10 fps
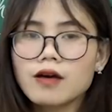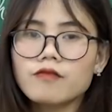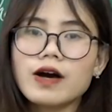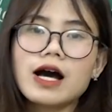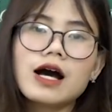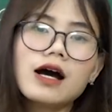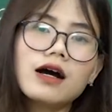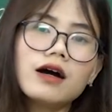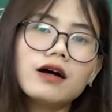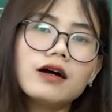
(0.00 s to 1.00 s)

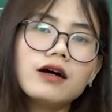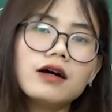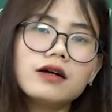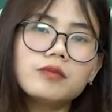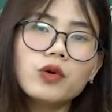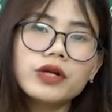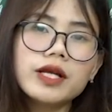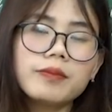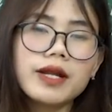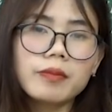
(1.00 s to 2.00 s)
và uh, một
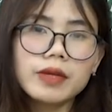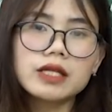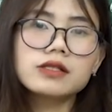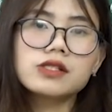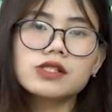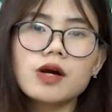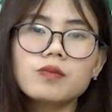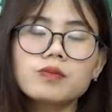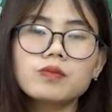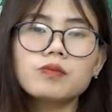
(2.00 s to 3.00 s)
điểm đặc biệt
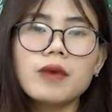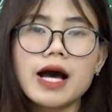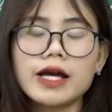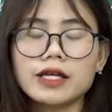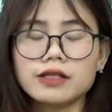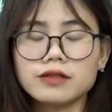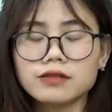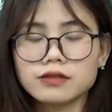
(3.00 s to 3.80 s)
trong bài